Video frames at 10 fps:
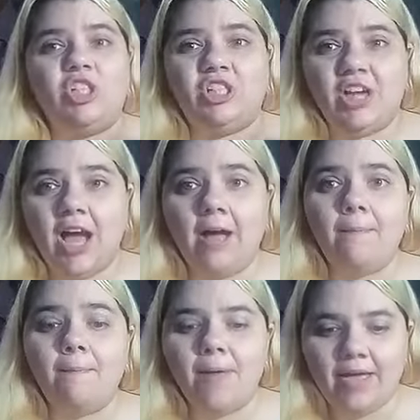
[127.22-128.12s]

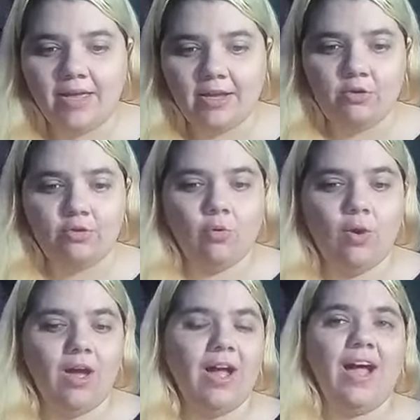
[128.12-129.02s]
jamais le
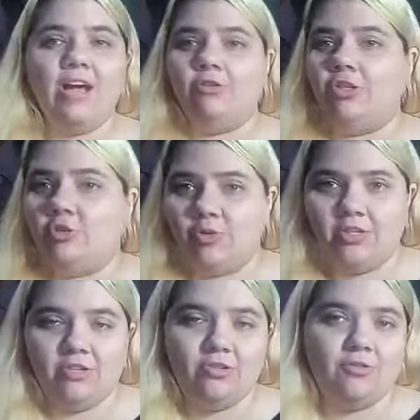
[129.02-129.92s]
droit à une
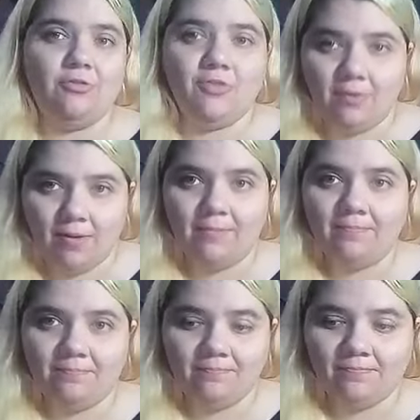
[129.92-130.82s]
suite de ce film.
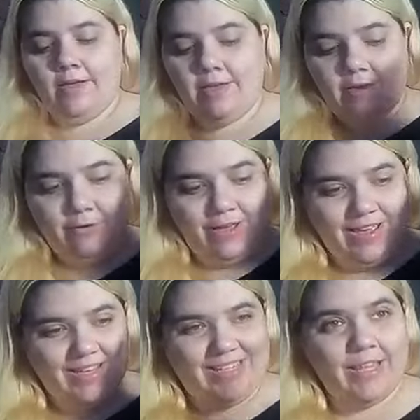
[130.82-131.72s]
Eh
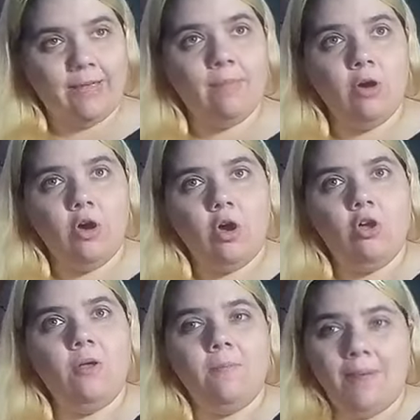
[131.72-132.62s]
ouais, c'est mort,
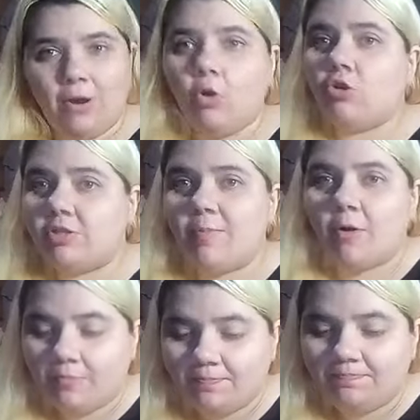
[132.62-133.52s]

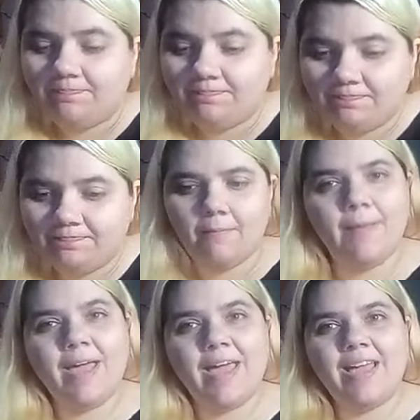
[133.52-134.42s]
malheureusement.
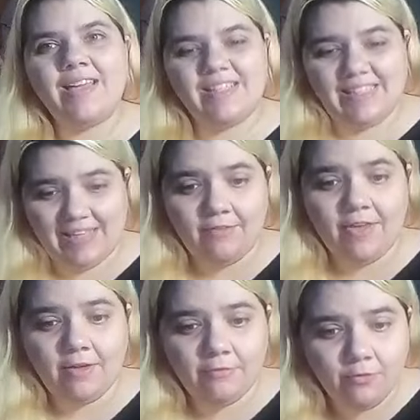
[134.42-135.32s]
Mais
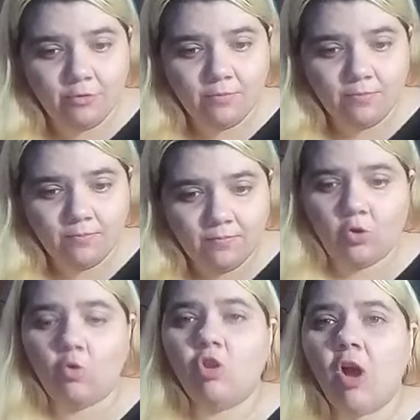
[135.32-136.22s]
saviez-vous
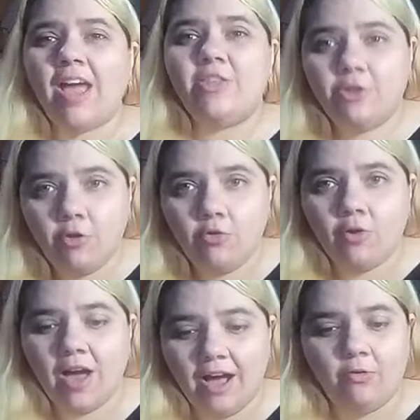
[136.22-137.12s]
qu'on aurait dû
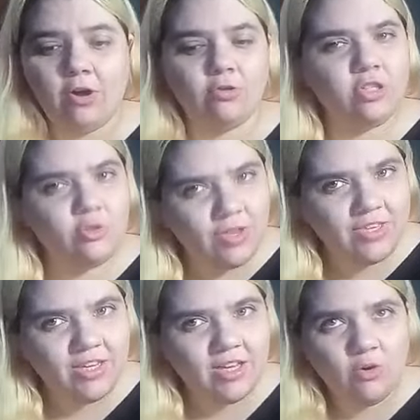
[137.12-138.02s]
avoir une
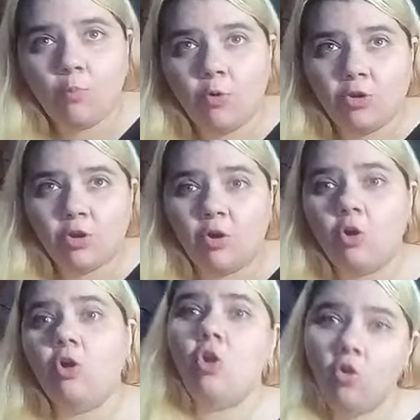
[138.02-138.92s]
suite Ou plutôt
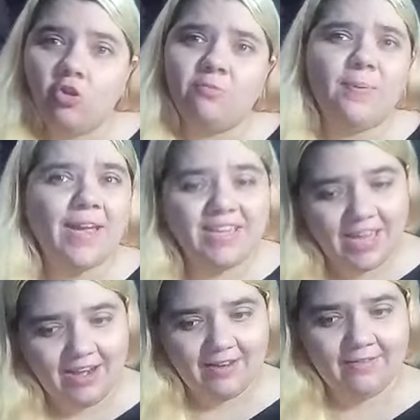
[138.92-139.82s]
une
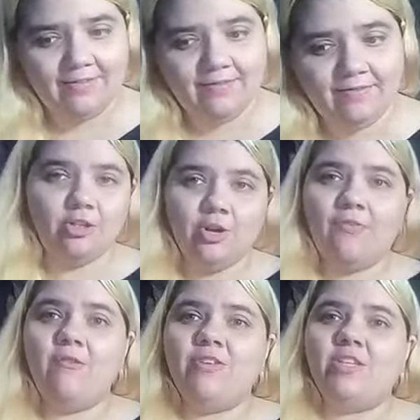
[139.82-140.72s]
préquelle Je
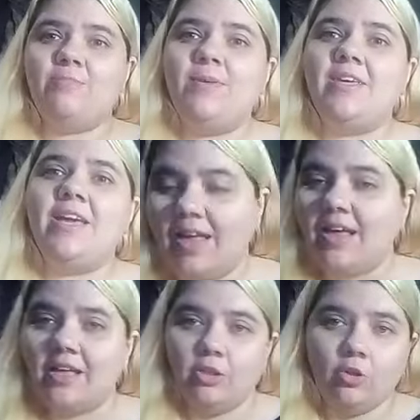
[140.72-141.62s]
vais vous expliquer.
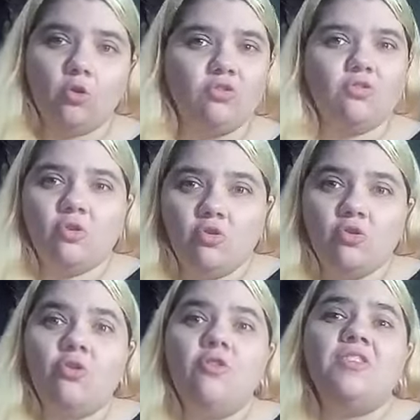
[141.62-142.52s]
Donc du
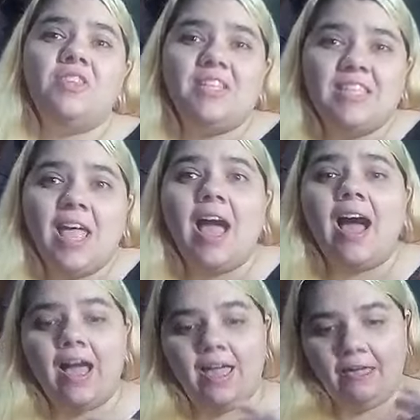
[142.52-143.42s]
coup, Disney
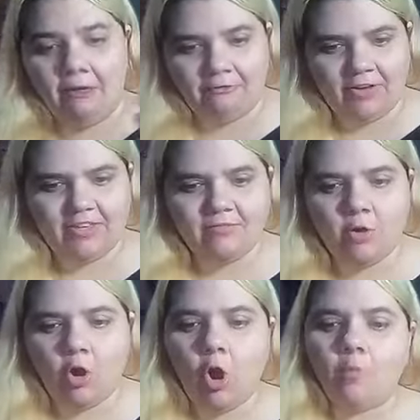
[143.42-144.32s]
a
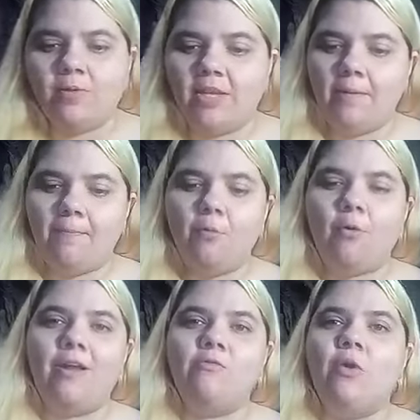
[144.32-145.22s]
effectivement opté
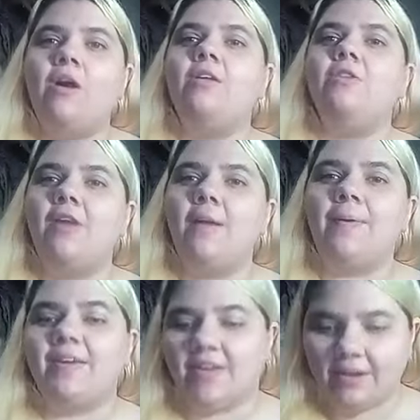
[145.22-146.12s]
pour la voie de la
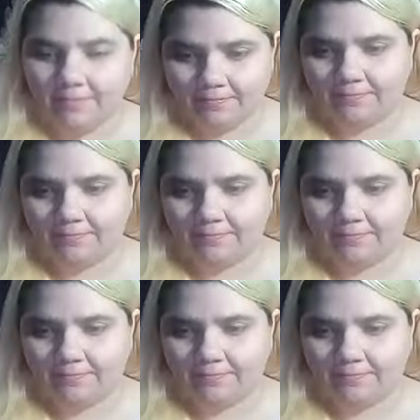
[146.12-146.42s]
préquelle